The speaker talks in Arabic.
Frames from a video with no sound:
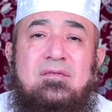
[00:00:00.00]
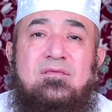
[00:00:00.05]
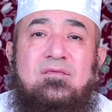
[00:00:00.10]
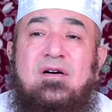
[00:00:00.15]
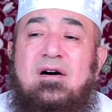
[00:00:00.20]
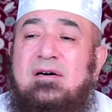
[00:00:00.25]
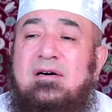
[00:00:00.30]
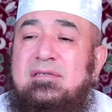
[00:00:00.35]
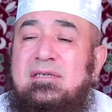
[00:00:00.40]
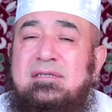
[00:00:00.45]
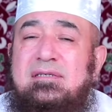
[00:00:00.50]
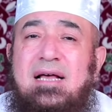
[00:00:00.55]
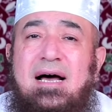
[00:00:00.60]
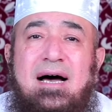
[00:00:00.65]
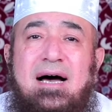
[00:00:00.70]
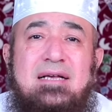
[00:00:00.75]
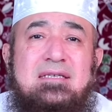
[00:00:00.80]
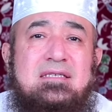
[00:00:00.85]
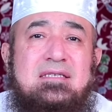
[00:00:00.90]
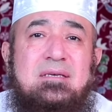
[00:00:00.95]
فقدت
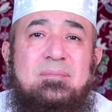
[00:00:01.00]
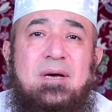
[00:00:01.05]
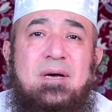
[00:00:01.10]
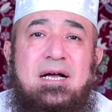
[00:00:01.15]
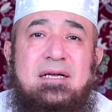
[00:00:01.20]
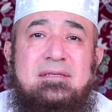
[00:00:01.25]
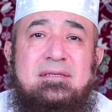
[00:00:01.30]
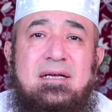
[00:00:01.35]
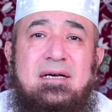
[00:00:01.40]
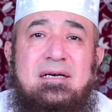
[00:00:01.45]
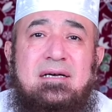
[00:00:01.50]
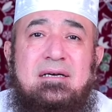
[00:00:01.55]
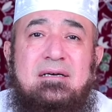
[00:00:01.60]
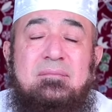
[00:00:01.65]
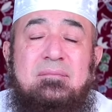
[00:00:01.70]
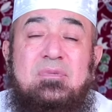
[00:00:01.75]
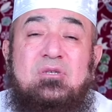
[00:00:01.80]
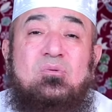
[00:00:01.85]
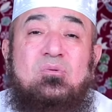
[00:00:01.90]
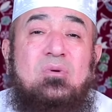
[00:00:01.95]
أعز ما عندها
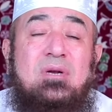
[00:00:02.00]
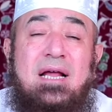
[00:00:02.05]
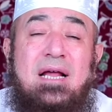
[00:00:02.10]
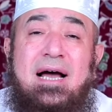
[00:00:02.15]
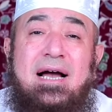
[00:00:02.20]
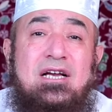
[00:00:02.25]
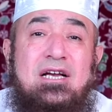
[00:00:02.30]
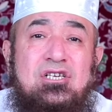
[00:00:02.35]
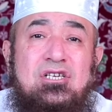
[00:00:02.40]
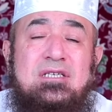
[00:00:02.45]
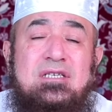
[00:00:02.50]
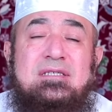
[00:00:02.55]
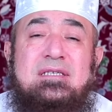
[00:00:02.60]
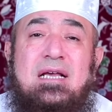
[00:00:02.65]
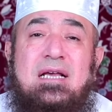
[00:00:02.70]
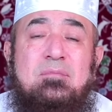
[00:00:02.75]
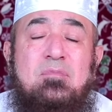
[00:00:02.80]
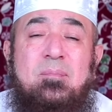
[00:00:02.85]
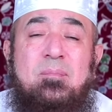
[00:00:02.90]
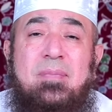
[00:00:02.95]
بتقول أعيش
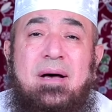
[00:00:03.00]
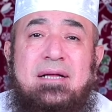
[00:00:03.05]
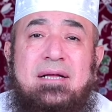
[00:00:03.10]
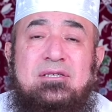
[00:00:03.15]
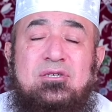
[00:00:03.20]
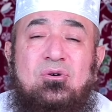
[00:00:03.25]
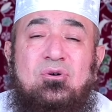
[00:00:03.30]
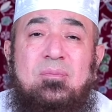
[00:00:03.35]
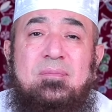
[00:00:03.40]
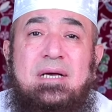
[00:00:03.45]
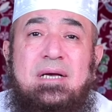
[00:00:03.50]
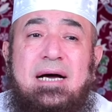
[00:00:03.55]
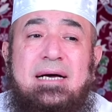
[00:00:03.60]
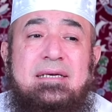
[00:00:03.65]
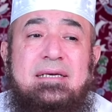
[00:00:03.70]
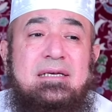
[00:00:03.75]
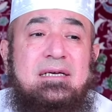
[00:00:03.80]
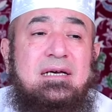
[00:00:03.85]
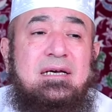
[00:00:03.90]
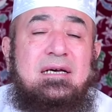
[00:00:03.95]
إزاي من بعديهم
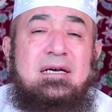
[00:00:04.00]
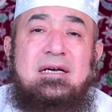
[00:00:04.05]
يعني